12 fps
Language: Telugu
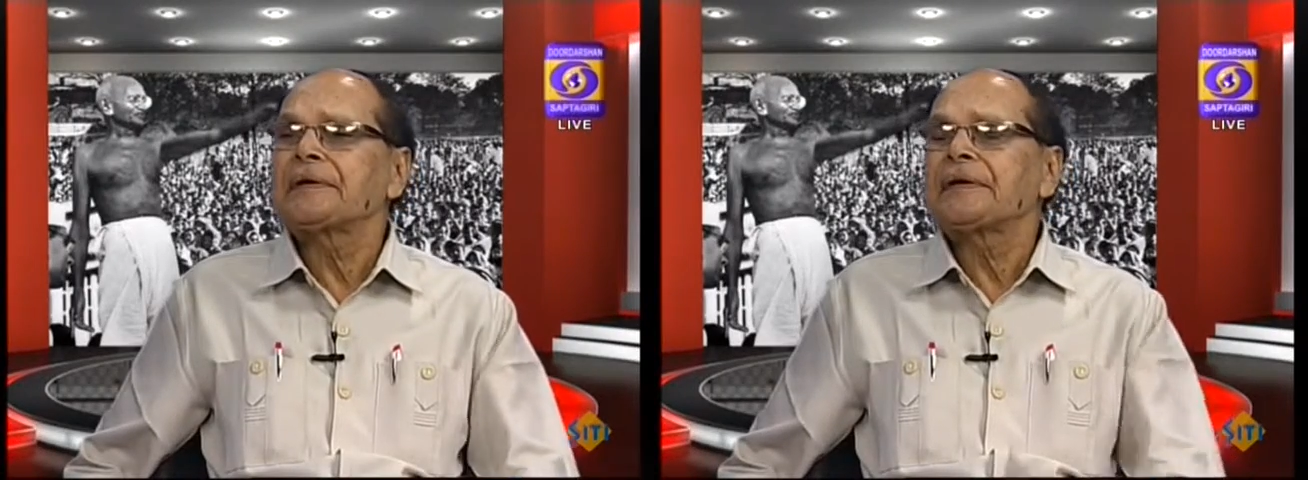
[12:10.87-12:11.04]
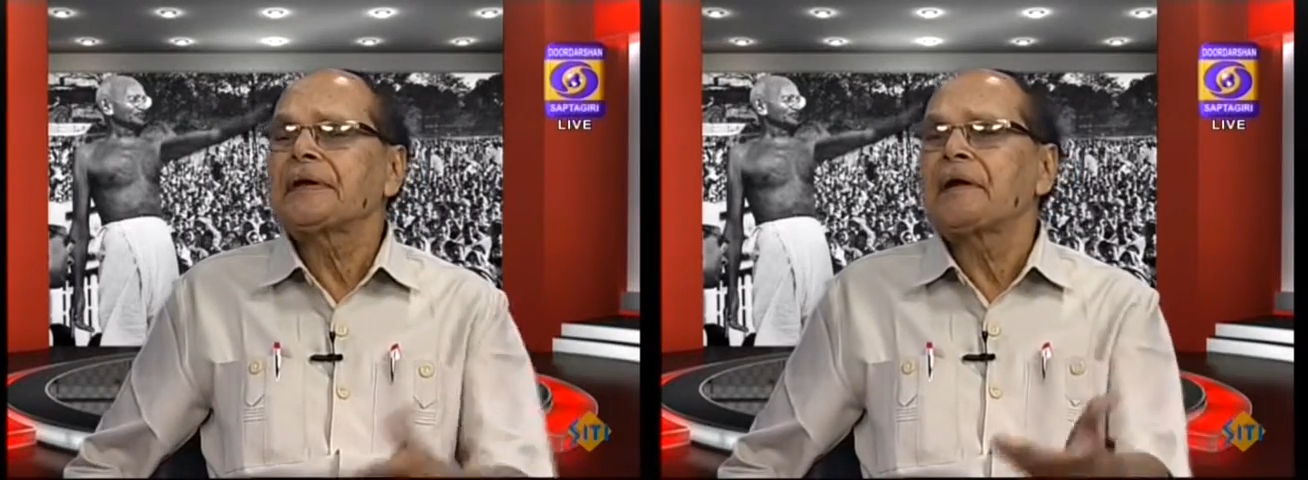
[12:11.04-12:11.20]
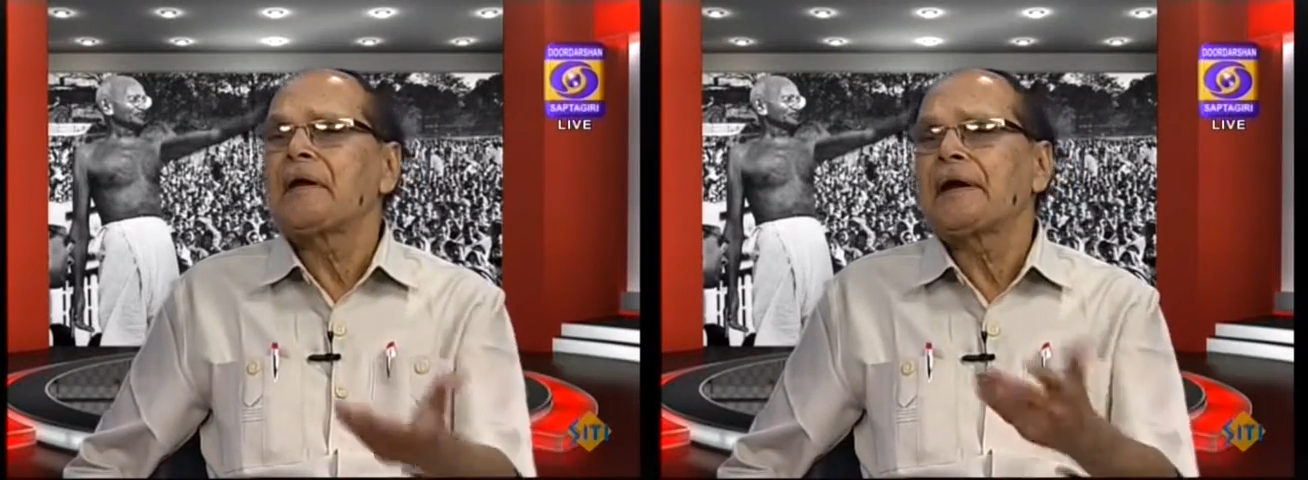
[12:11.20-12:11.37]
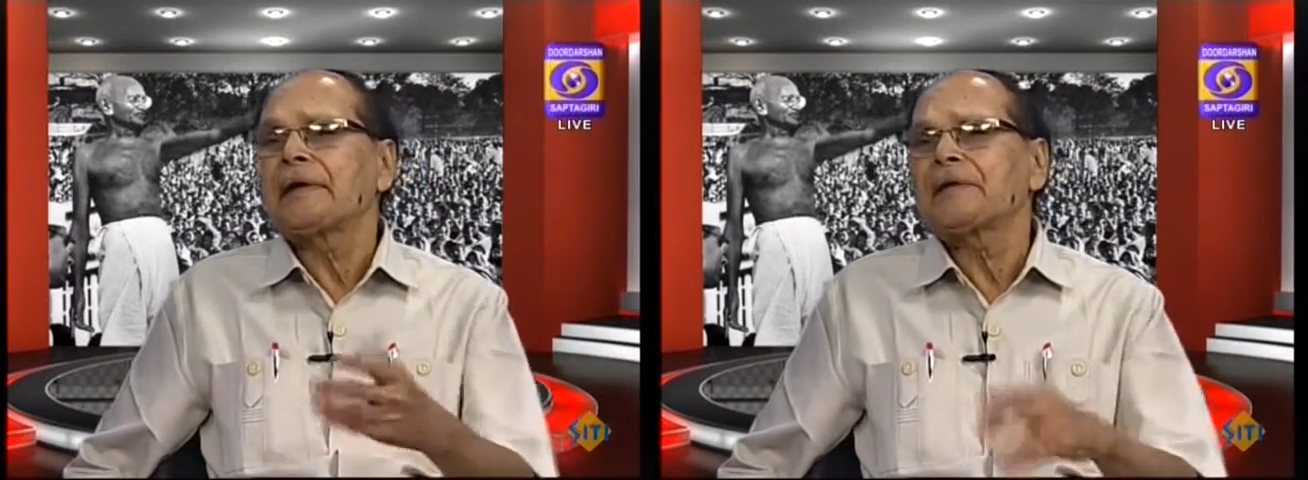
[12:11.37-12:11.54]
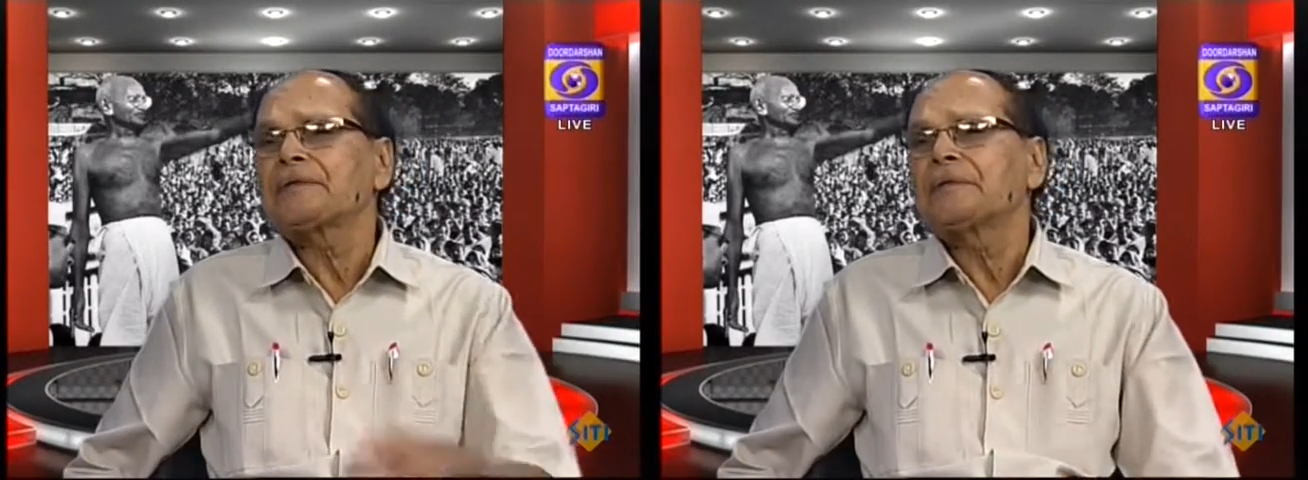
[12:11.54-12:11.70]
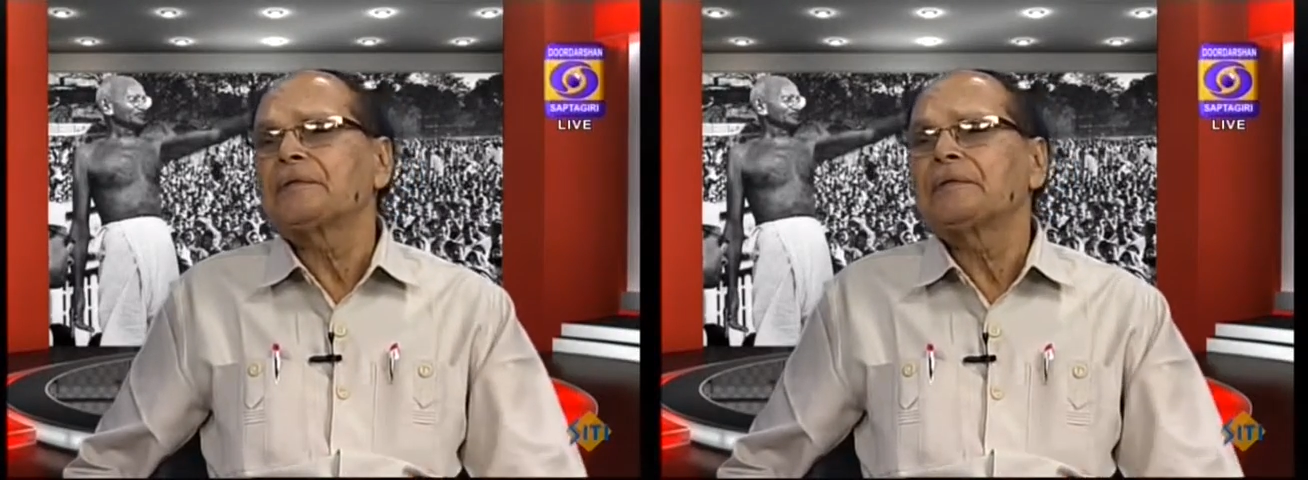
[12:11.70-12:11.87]
ఏంటంటే
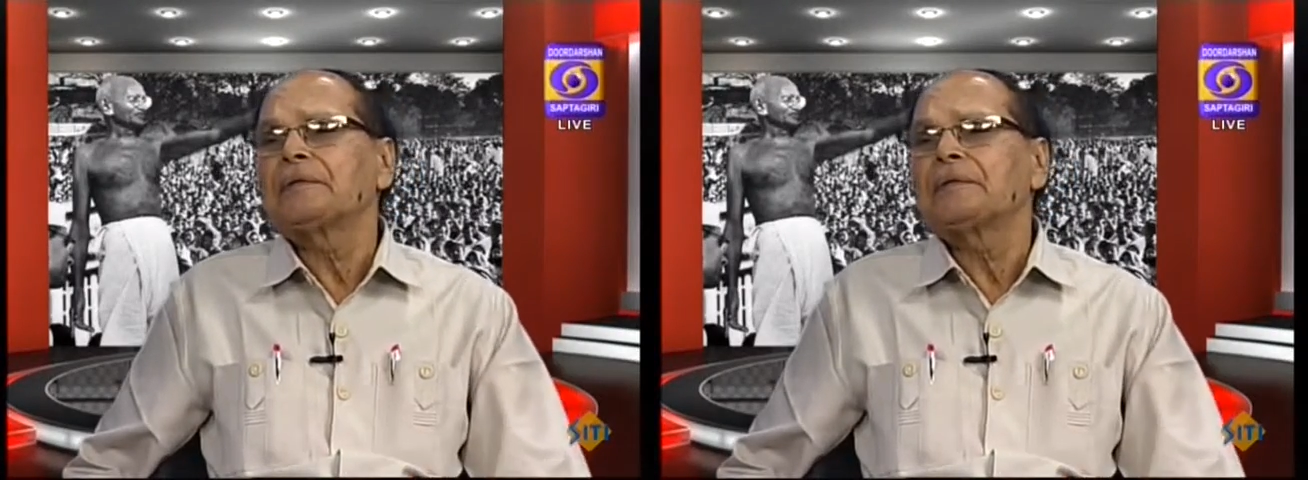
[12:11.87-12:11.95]
కాంగ్రెస్